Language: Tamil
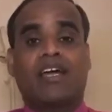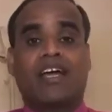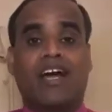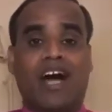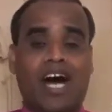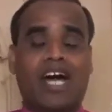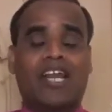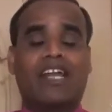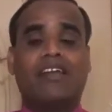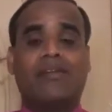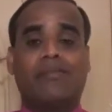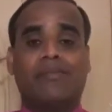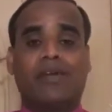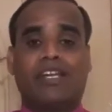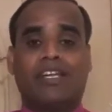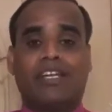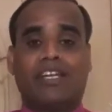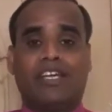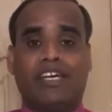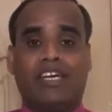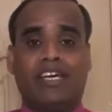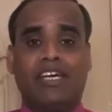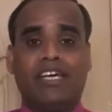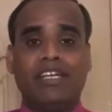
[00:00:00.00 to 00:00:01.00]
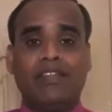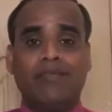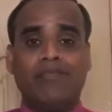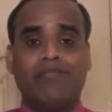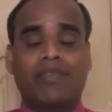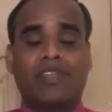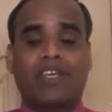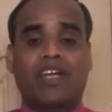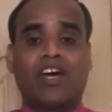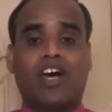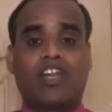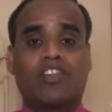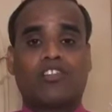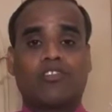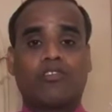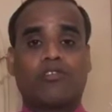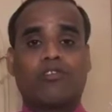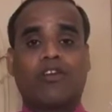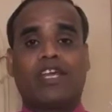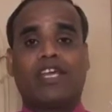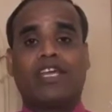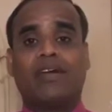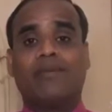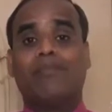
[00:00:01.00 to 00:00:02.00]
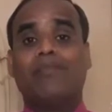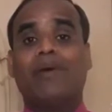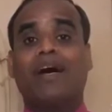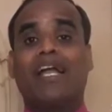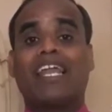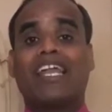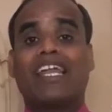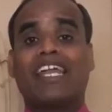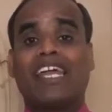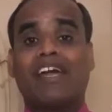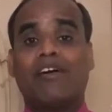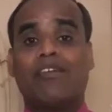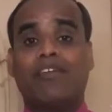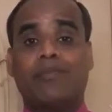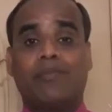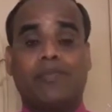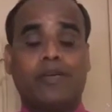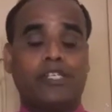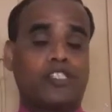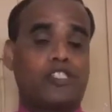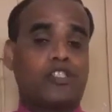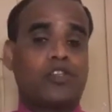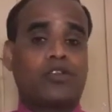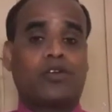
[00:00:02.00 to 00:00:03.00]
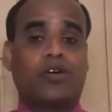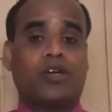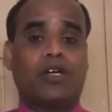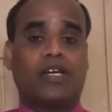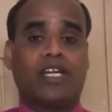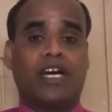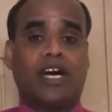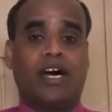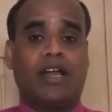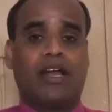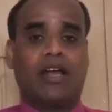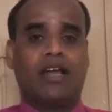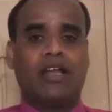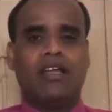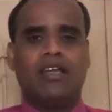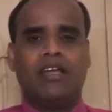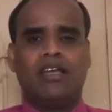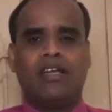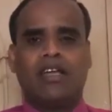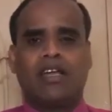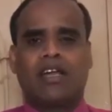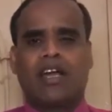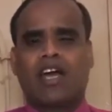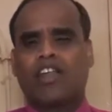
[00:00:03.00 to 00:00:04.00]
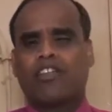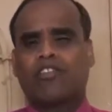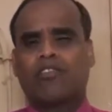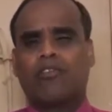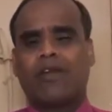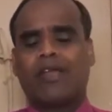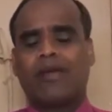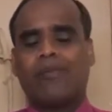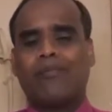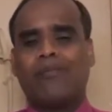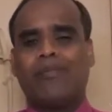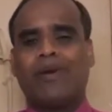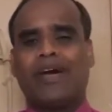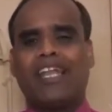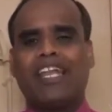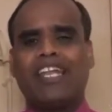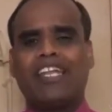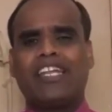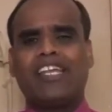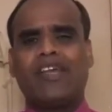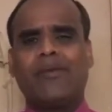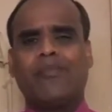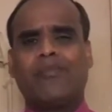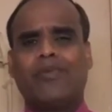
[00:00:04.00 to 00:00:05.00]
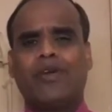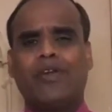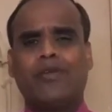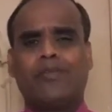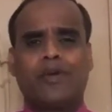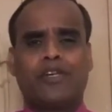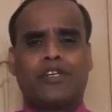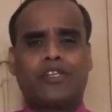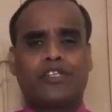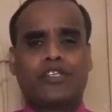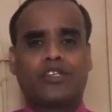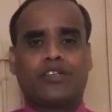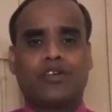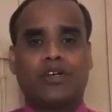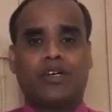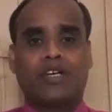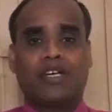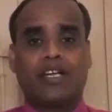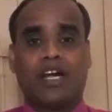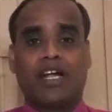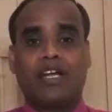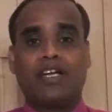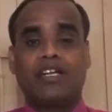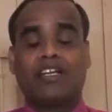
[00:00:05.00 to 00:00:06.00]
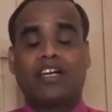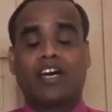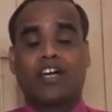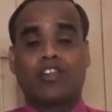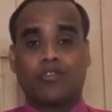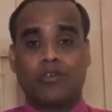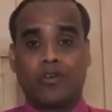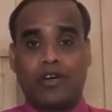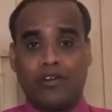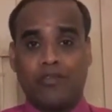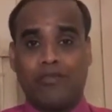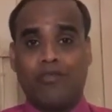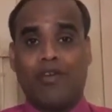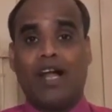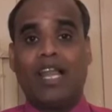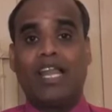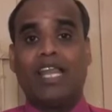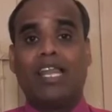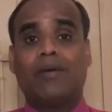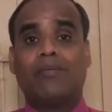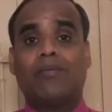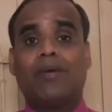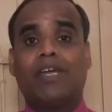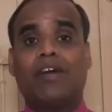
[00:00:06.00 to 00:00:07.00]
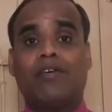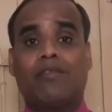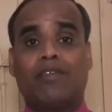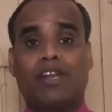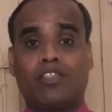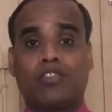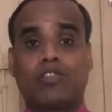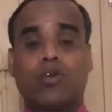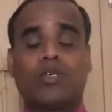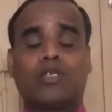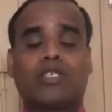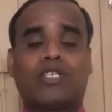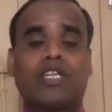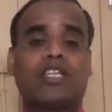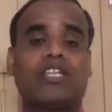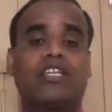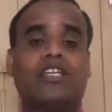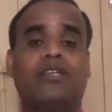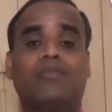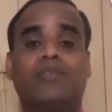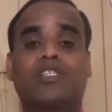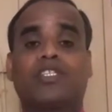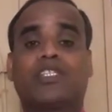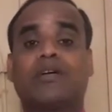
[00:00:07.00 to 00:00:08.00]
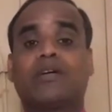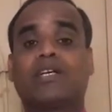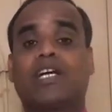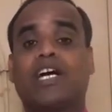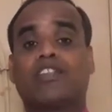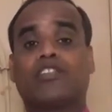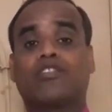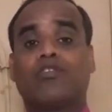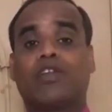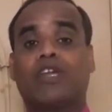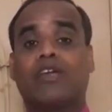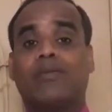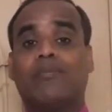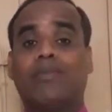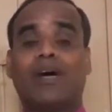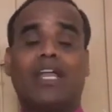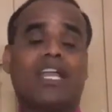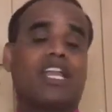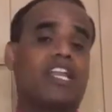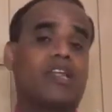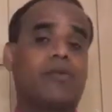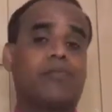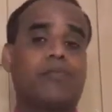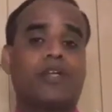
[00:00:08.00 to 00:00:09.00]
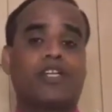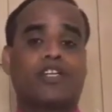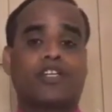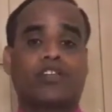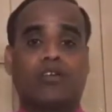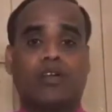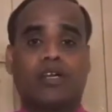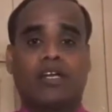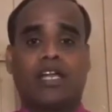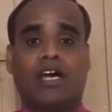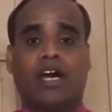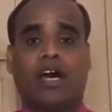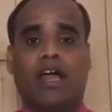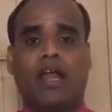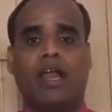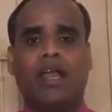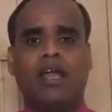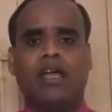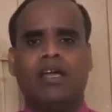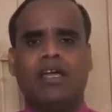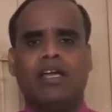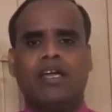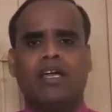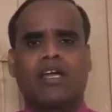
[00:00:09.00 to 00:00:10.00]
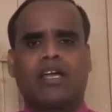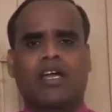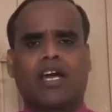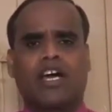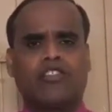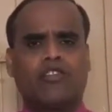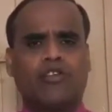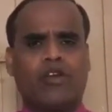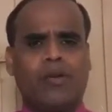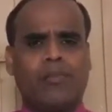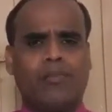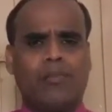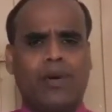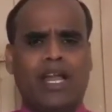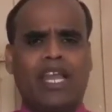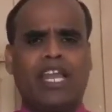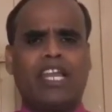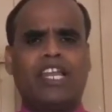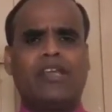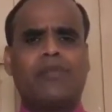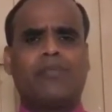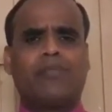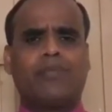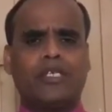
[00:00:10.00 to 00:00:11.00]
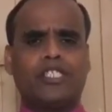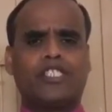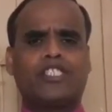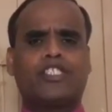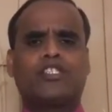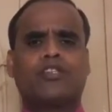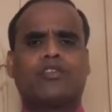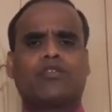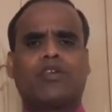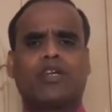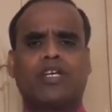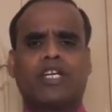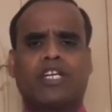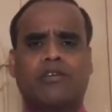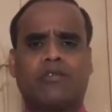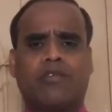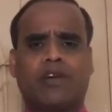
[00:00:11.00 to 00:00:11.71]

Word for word: காரணம் என்ன கர்த்தருடைய பலனை அவன் பெற்றுக்கொண்டான் கர்த்தருடைய பலன் எப்படி பெற்றுக்கொண்டான் கர்த்தருடைய வல்லமை அவனை தொட்டது நிமித்தம் கர்த்தருடைய பலனை பெற்றுக்கொண்டான் கர்த்தருடைய பலனை பெற்றுக்கொண்ட